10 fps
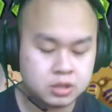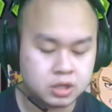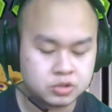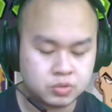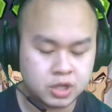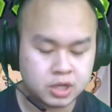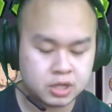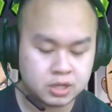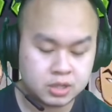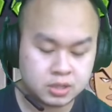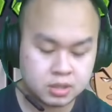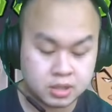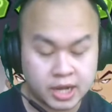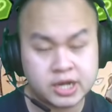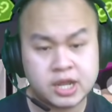dan juga
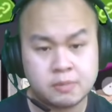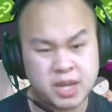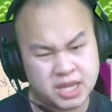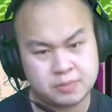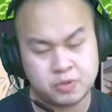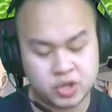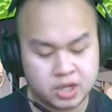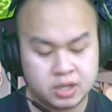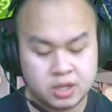lain deh banyak maunya.